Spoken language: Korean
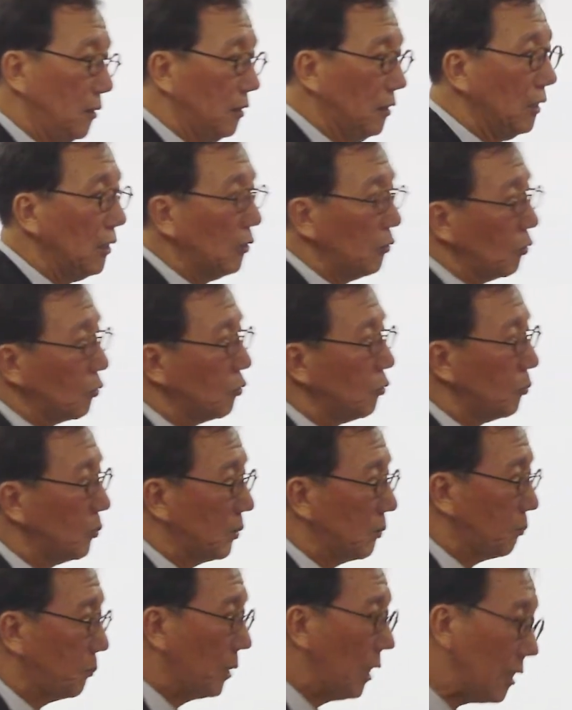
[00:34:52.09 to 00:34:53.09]
그러니까 요즘
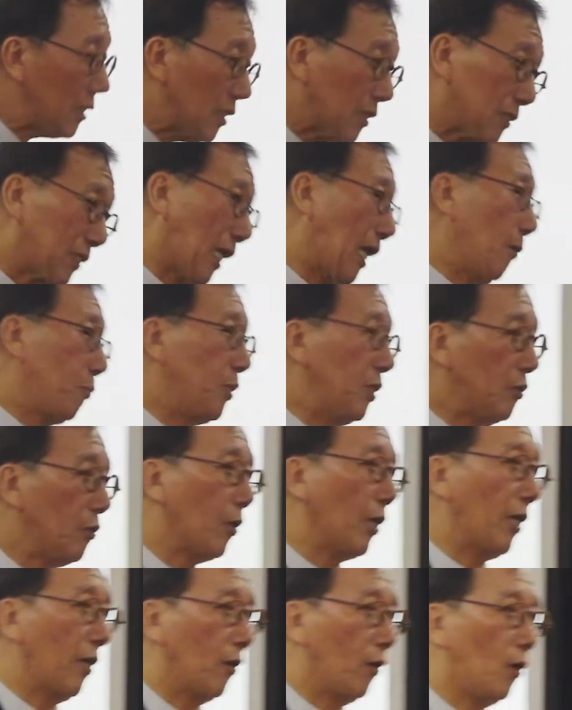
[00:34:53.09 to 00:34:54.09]
별걸 다
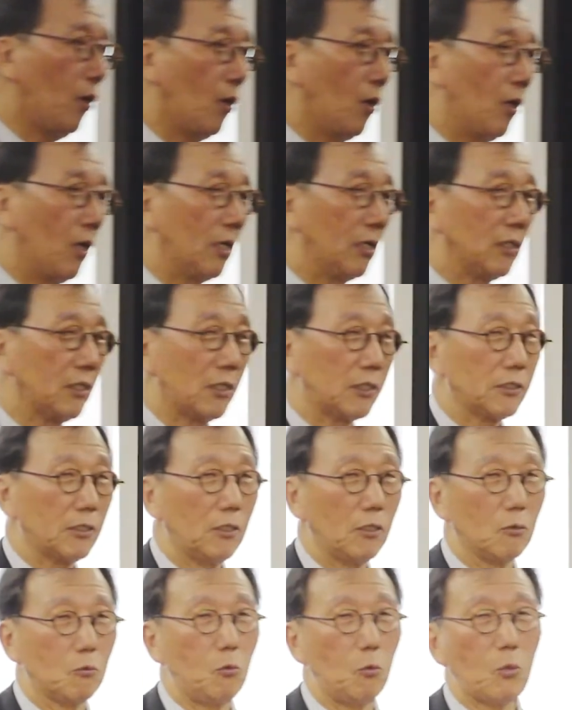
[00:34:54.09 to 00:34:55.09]
비교해요.
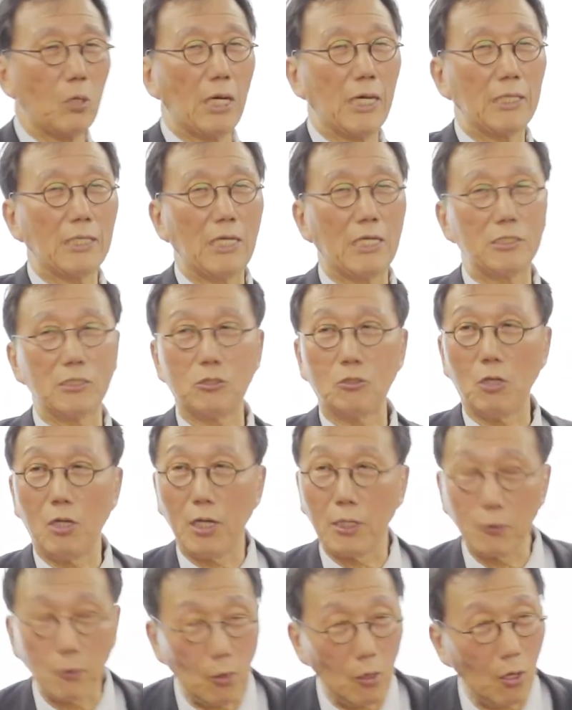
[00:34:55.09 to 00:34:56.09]
그래서 국가에 대한
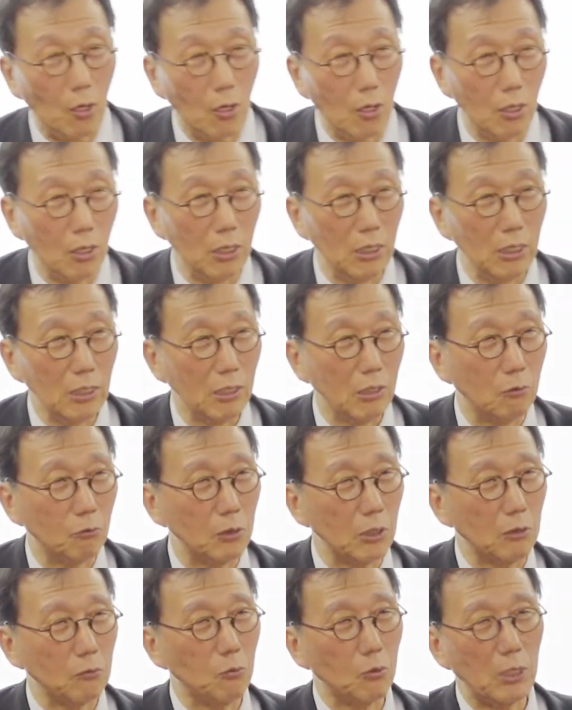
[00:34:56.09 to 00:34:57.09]
신뢰도,
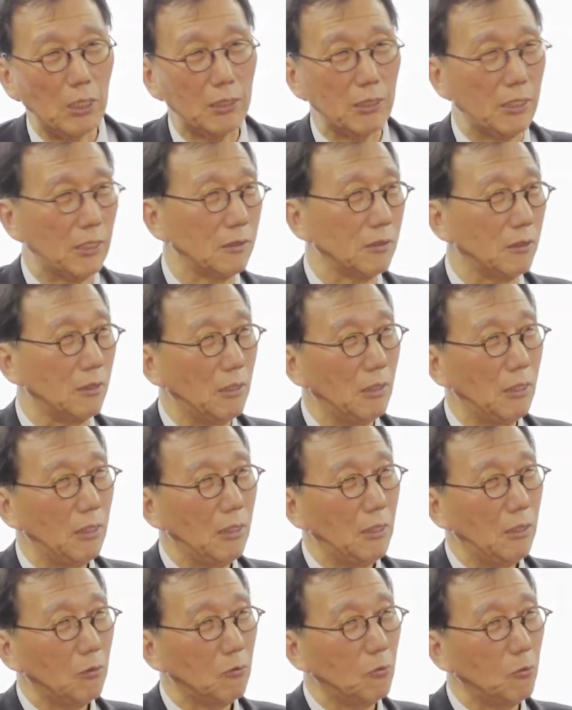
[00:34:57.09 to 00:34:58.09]
우리가 국가에 대한
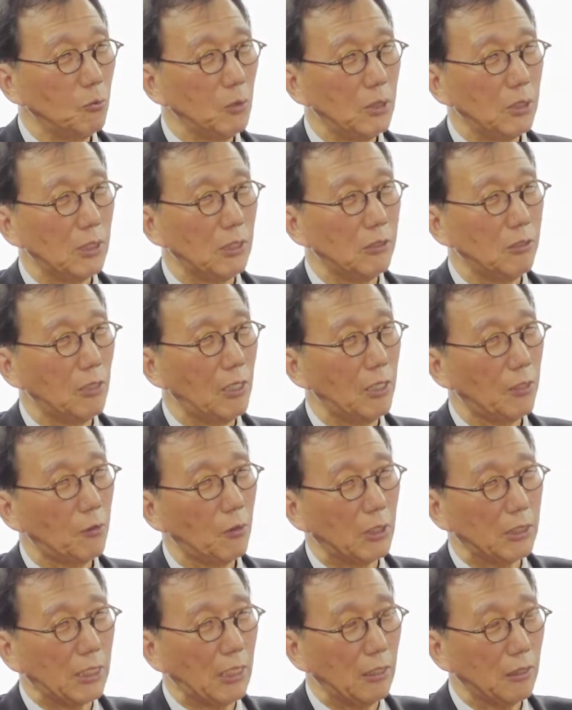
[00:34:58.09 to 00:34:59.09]
국민들의
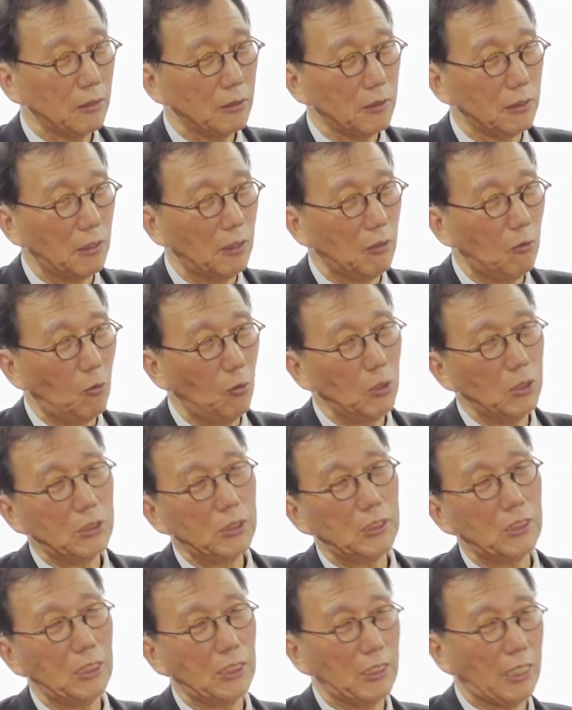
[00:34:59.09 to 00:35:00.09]
신뢰도가
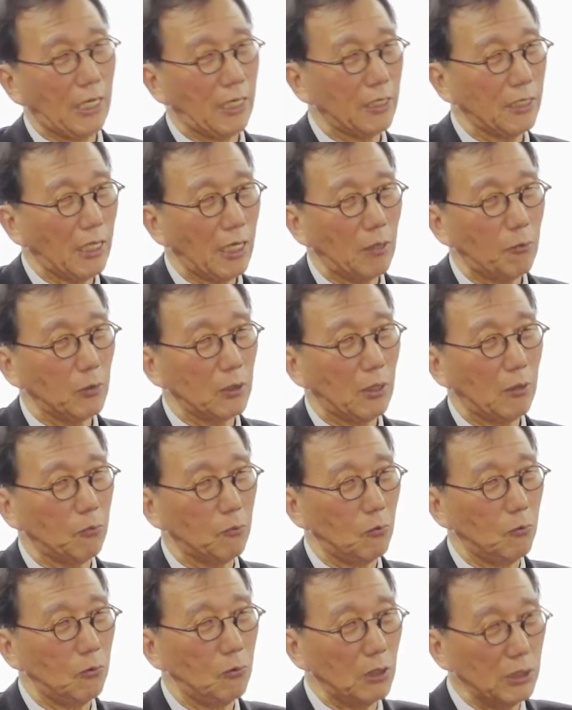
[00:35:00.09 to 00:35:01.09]
OECD의 다른 나라보다
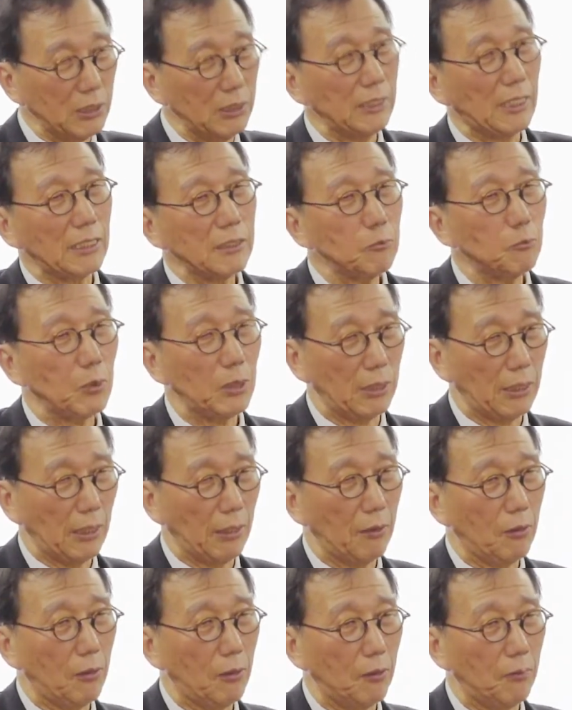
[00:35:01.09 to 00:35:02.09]
훨씬 낮은
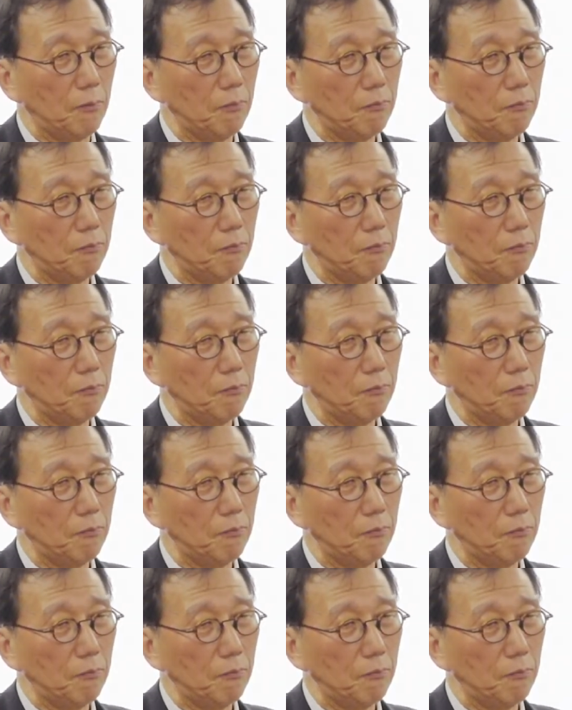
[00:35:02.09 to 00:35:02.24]
편이에요.